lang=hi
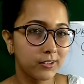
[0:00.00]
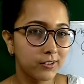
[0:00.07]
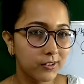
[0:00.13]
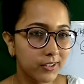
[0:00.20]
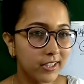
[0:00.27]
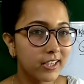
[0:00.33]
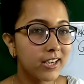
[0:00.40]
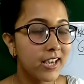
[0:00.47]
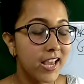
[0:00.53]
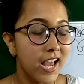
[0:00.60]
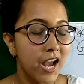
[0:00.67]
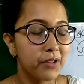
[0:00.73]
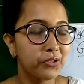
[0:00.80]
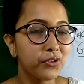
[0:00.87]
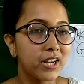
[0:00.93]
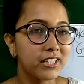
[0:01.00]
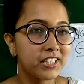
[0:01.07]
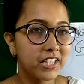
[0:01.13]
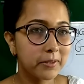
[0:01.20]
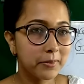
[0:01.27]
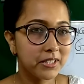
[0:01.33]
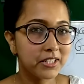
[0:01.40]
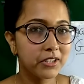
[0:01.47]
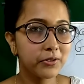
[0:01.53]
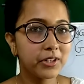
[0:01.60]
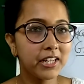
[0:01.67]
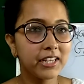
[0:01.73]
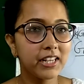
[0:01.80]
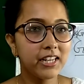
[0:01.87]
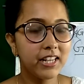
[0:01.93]
ओके तो अच्छे बच्चे होने
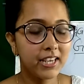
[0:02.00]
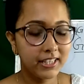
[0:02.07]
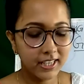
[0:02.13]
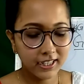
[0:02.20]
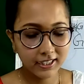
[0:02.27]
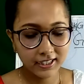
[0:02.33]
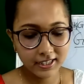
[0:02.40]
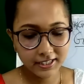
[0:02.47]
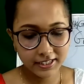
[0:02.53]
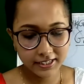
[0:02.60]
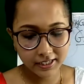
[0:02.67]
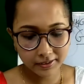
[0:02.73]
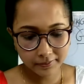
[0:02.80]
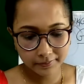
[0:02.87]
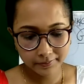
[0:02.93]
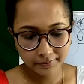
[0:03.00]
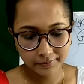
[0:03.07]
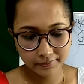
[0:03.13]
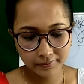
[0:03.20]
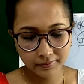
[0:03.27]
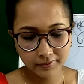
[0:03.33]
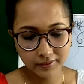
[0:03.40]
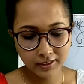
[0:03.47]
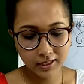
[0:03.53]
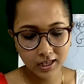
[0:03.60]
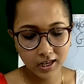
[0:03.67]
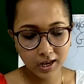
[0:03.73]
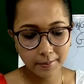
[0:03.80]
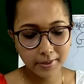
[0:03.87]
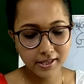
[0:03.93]
के लिए क्या करना चाहिए
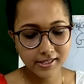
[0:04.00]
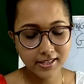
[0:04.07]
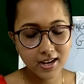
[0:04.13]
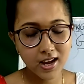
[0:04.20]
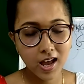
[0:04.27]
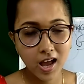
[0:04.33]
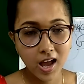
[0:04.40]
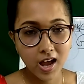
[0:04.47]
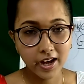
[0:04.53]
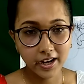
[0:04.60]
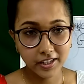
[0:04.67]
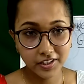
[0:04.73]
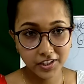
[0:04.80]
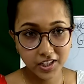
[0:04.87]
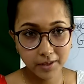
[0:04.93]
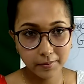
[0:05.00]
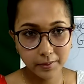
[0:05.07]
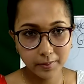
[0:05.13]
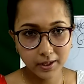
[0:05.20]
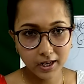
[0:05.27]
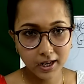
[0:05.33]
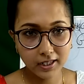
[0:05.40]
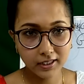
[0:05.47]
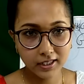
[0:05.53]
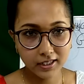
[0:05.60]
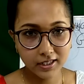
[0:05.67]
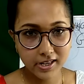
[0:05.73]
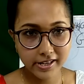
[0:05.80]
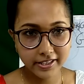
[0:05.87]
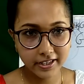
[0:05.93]
हमेशा अच्छा व्यवहार
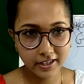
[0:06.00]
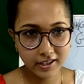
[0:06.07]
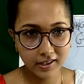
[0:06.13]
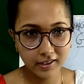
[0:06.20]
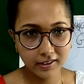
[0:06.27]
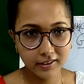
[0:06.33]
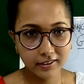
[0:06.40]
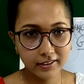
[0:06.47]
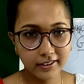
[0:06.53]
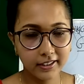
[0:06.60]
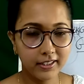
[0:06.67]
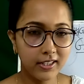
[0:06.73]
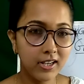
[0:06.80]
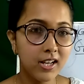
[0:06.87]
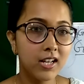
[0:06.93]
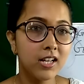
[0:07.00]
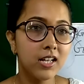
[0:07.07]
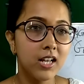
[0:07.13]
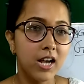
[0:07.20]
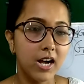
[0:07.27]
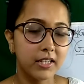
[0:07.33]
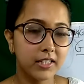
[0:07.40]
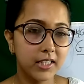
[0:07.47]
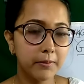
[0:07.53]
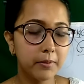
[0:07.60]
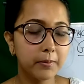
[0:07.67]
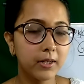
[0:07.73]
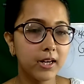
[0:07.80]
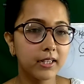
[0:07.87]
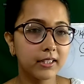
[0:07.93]
करना चाहिए है ना अच्छे
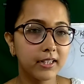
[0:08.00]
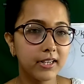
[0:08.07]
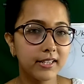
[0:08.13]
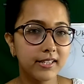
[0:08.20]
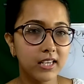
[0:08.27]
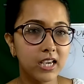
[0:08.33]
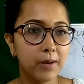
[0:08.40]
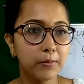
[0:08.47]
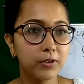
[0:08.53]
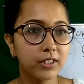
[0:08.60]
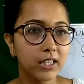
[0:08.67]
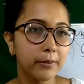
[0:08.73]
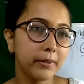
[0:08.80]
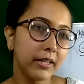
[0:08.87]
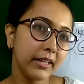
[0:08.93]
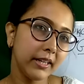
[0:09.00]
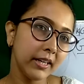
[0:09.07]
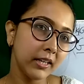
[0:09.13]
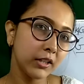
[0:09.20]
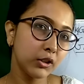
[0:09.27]
व्यवहार करने से ही हम लोग क्या बनेंगे